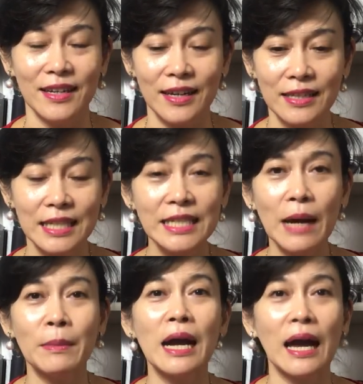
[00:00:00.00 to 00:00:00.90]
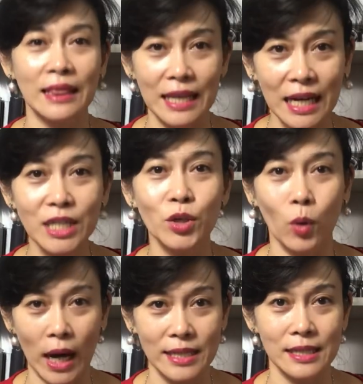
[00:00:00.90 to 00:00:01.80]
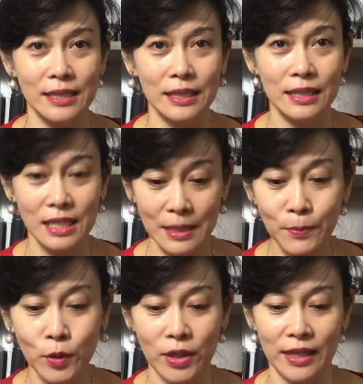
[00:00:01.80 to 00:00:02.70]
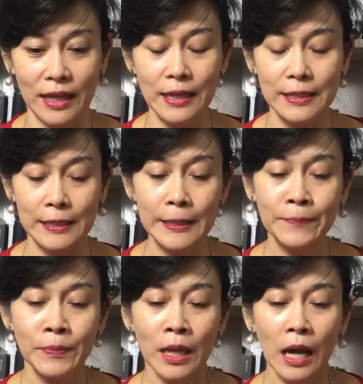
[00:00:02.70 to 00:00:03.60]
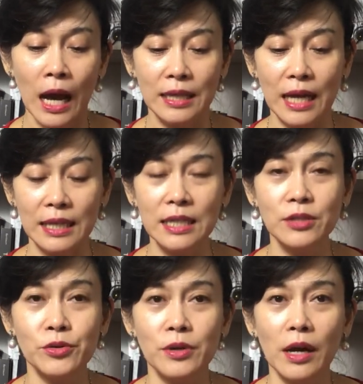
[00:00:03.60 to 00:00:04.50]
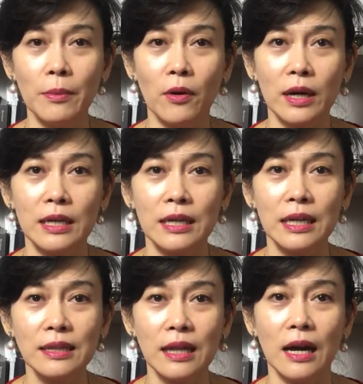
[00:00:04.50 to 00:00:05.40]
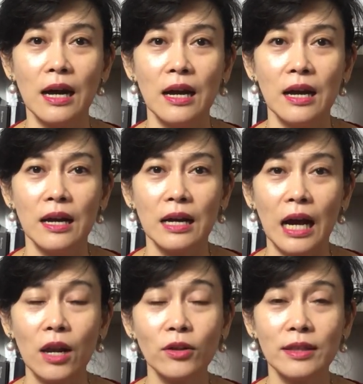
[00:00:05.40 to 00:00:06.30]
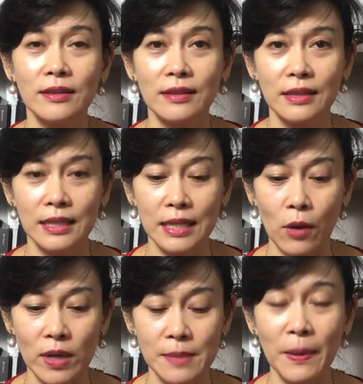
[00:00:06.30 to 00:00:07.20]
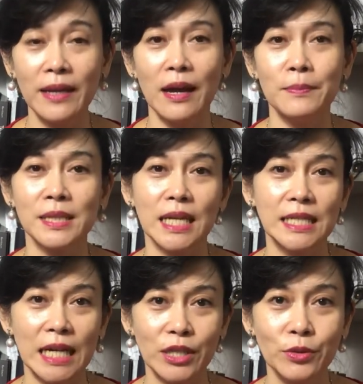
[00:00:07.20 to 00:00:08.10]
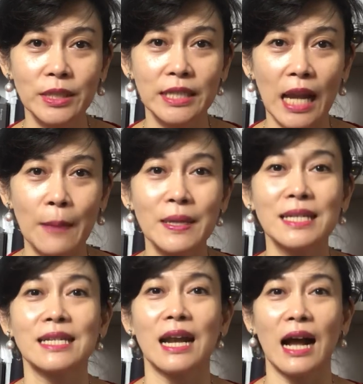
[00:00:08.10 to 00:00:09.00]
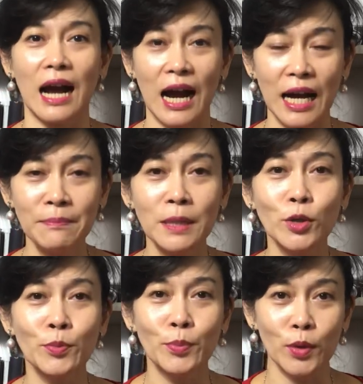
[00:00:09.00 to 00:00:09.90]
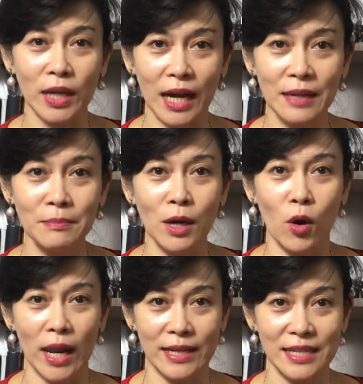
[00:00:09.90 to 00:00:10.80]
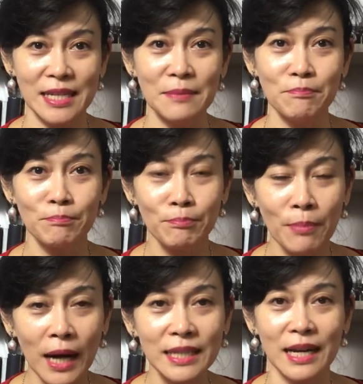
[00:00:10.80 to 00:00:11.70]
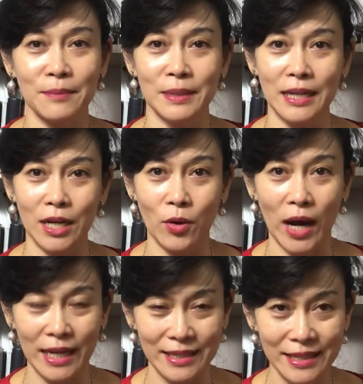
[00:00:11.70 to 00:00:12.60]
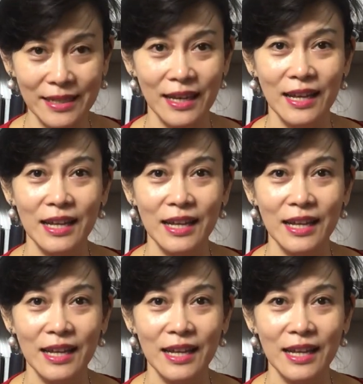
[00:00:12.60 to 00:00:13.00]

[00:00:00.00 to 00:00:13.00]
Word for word: Ya, tidak menggantikan doa tersebut ya. Jadi, hati-hati juga bahwa kita kalau tidak waspada bisa jatuh di dalam keserakahan mengumpulkan, mengoleksi banyak benda rohani